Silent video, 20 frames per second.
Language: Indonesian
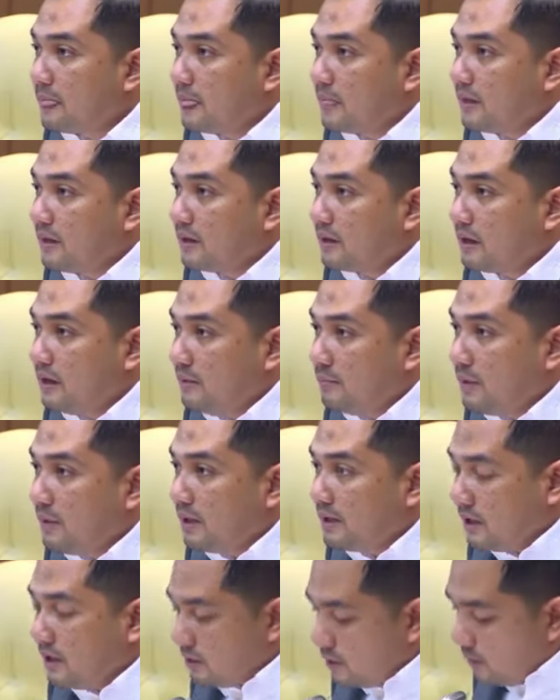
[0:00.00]

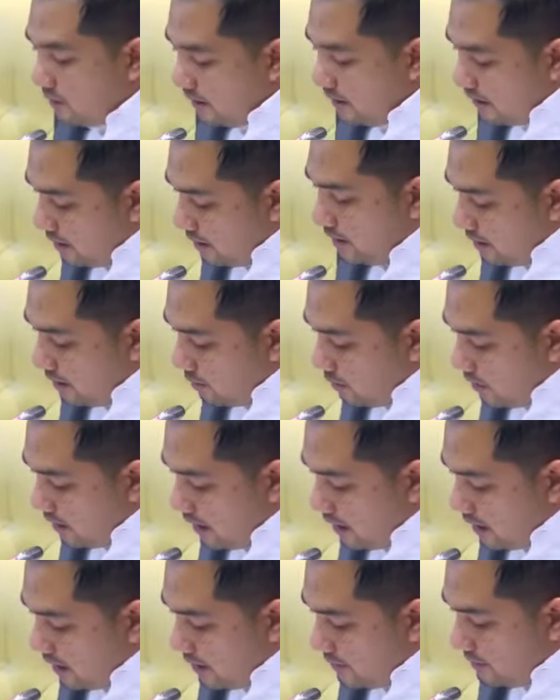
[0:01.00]
Kedepan tentu ini tidak boleh
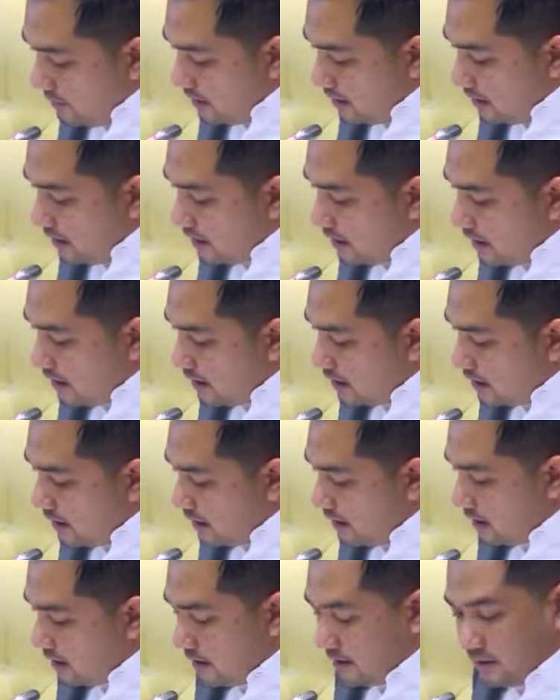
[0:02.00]
lagi menjadi tanda
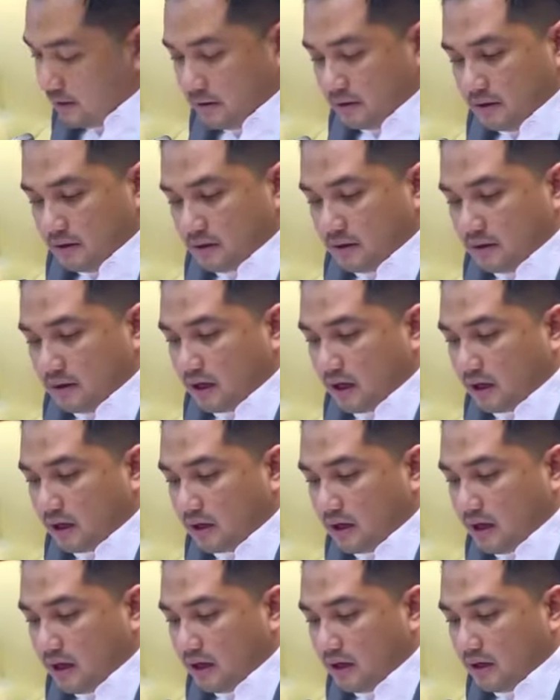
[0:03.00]
tanya.
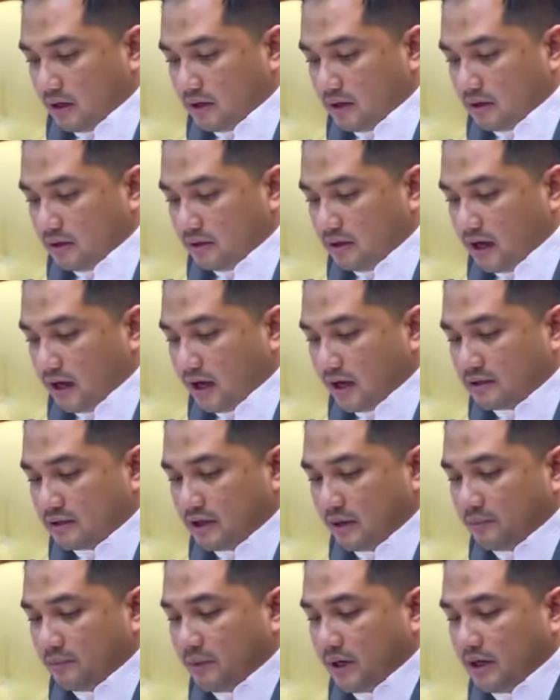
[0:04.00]
Karena jangan
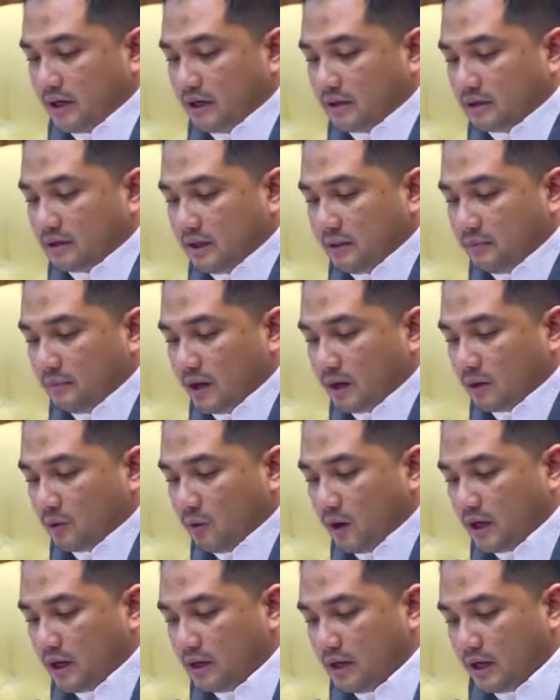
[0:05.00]
sampai nanti
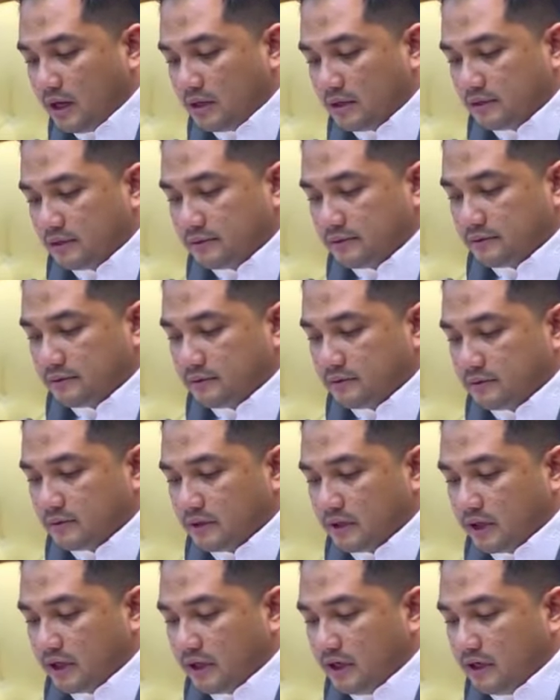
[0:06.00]
marwah dan
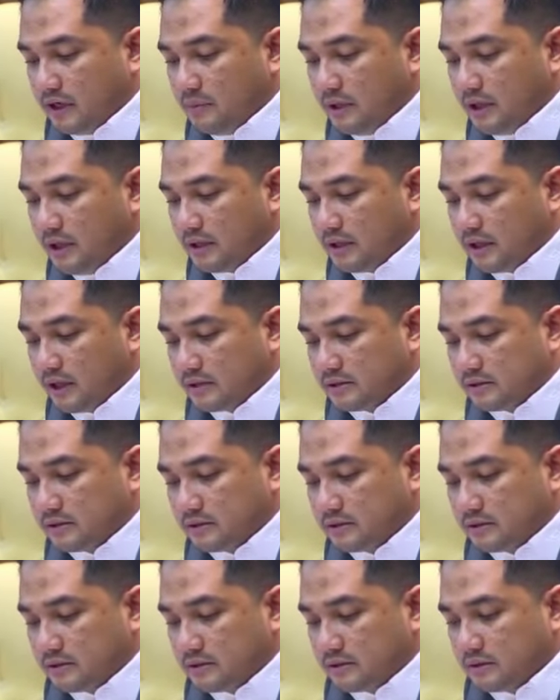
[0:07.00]

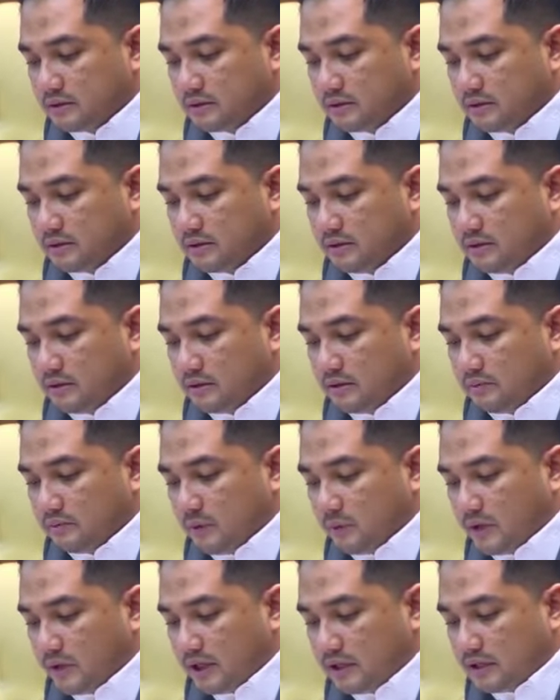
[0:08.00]
kredibilitas
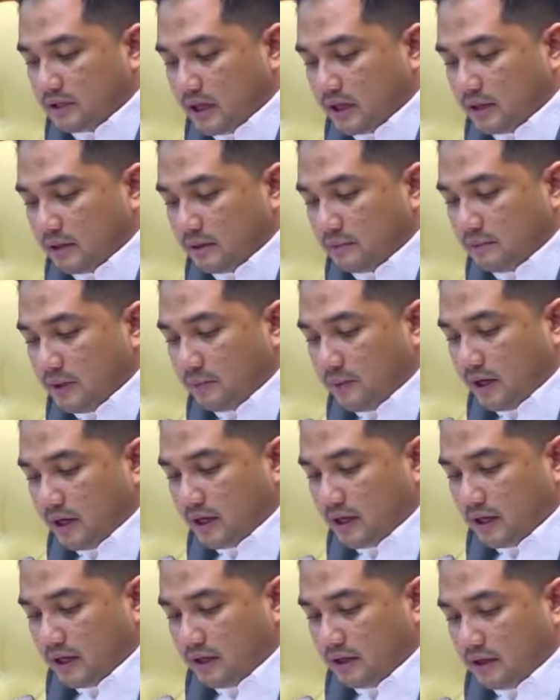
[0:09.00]
pemeriksaan
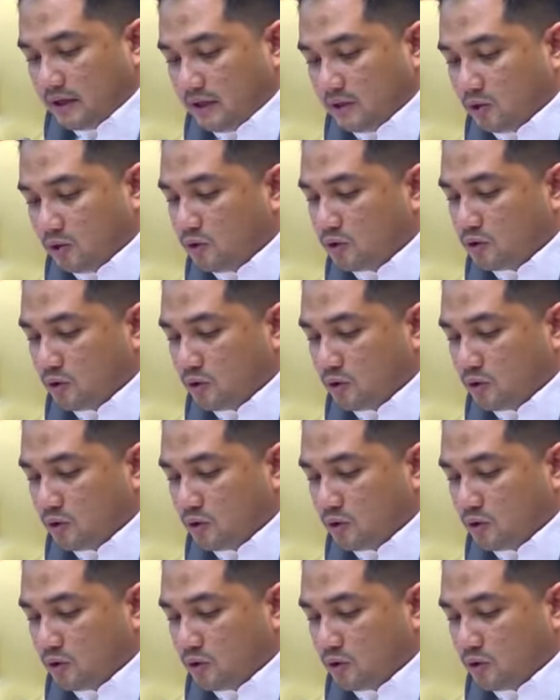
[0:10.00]
BPK itu justru